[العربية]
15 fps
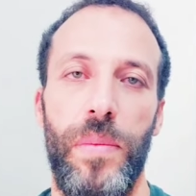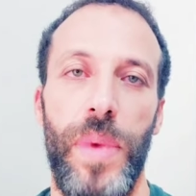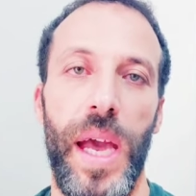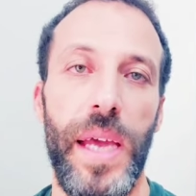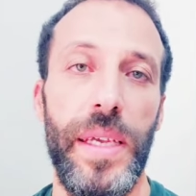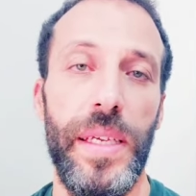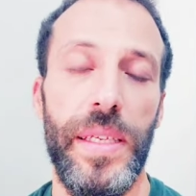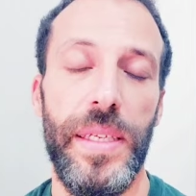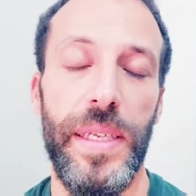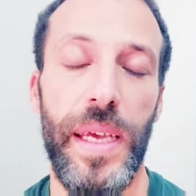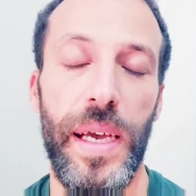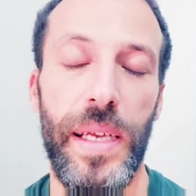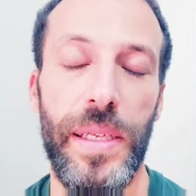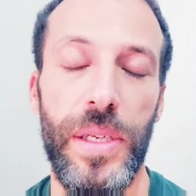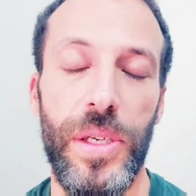بأي
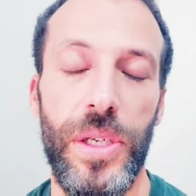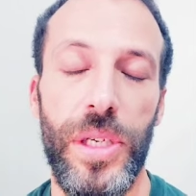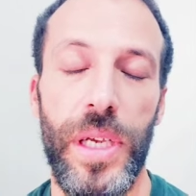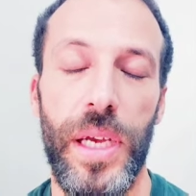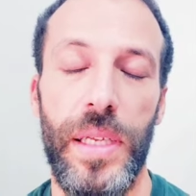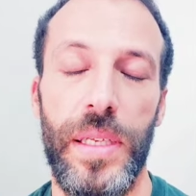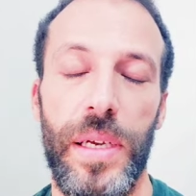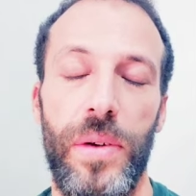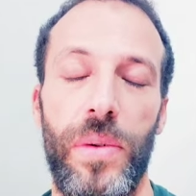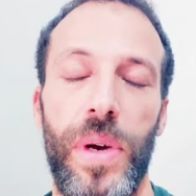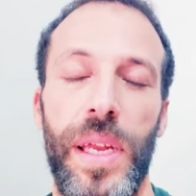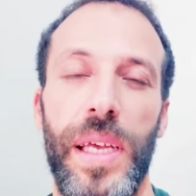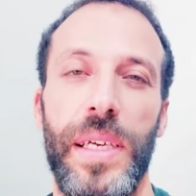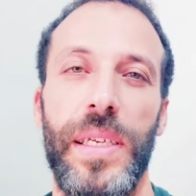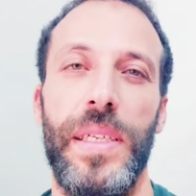صيغة شئت
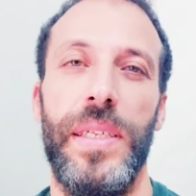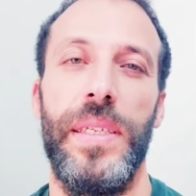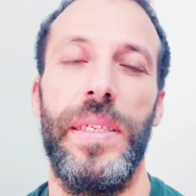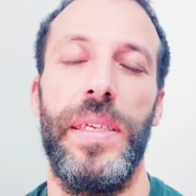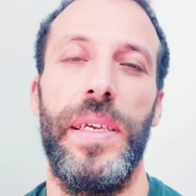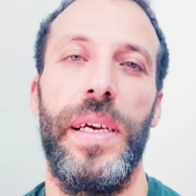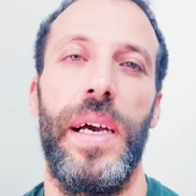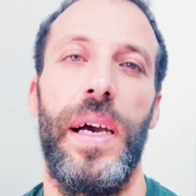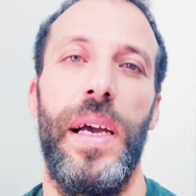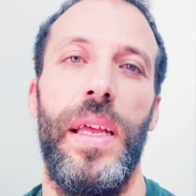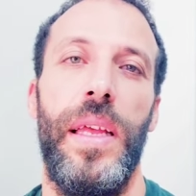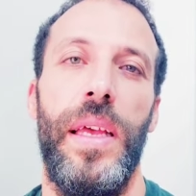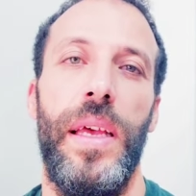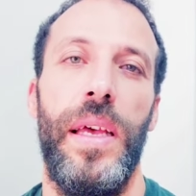ولكن الصيغة